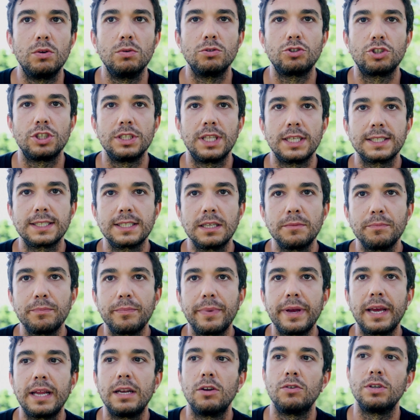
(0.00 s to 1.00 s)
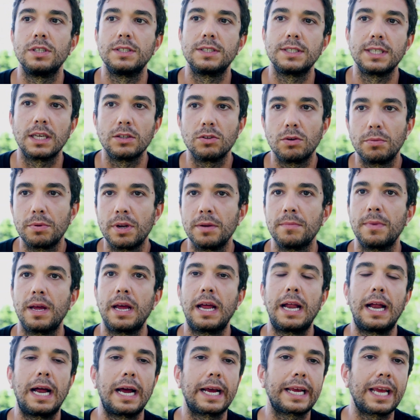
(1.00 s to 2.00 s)
l'uscita e stampelle, ho iniziato
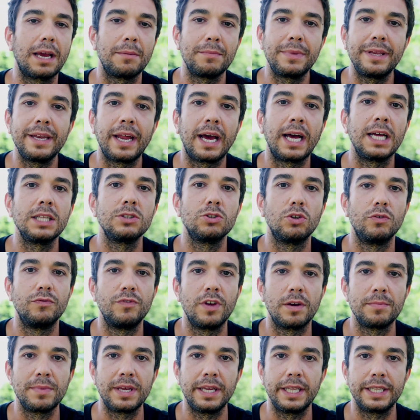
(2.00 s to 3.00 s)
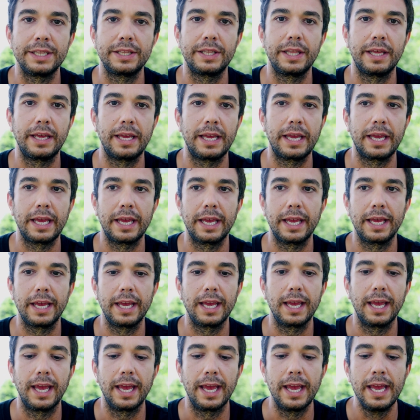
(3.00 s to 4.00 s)
prima camminando
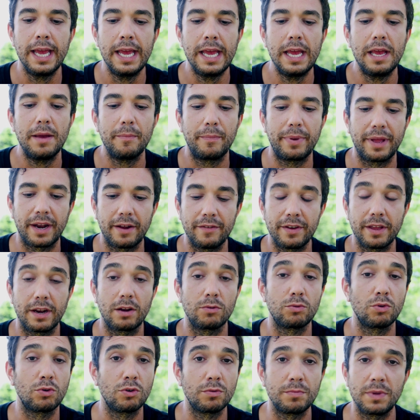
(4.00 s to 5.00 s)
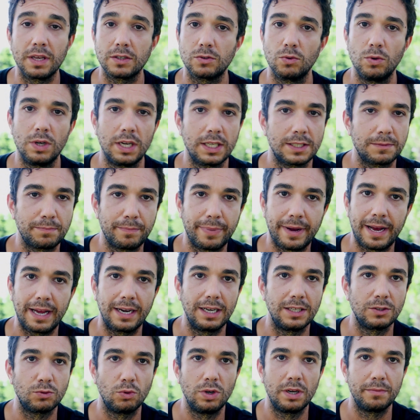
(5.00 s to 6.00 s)
ovviamente per avere autonomia sulle
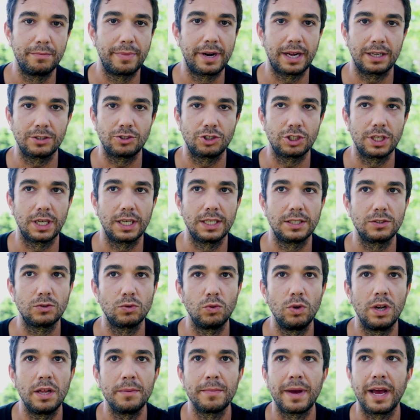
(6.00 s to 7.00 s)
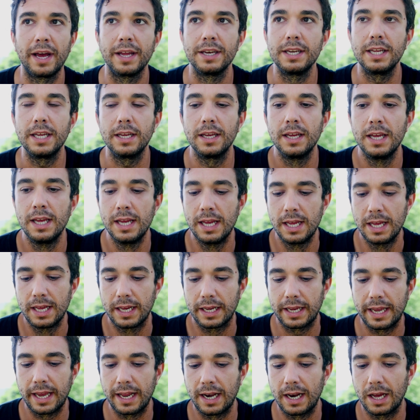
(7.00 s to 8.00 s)
spalle, sulle braccia e sulle mani
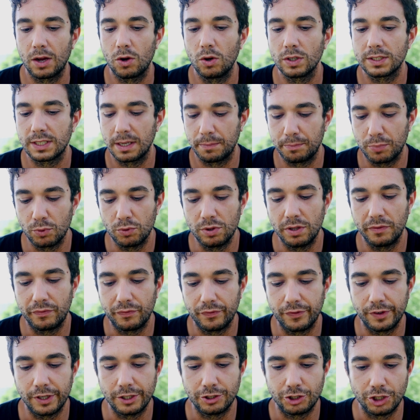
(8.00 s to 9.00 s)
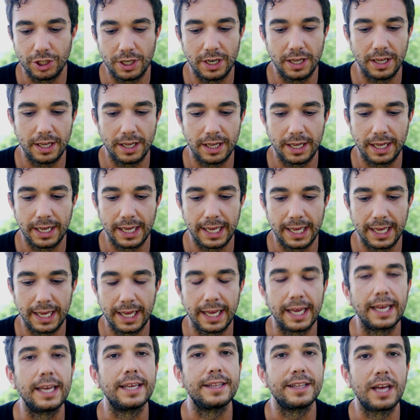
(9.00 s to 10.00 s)
che è la cosa più
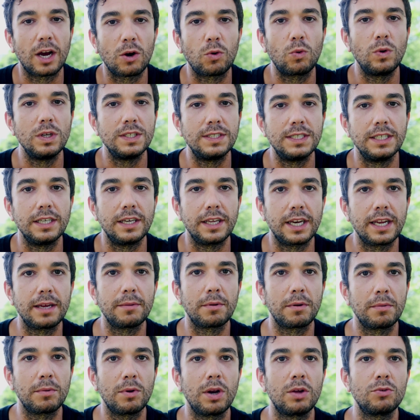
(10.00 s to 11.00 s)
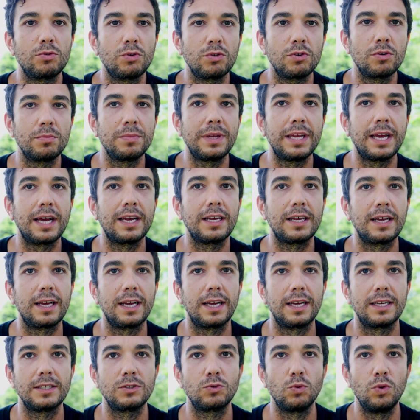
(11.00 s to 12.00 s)
difficile da acquisire, proprio
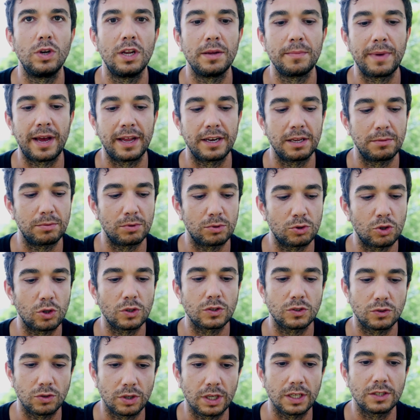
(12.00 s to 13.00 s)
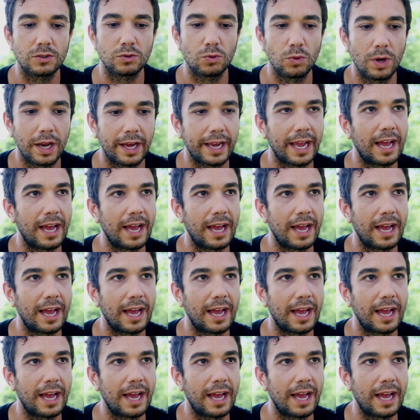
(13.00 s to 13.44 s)
l'autonomia sulle mani piuttosto che sulla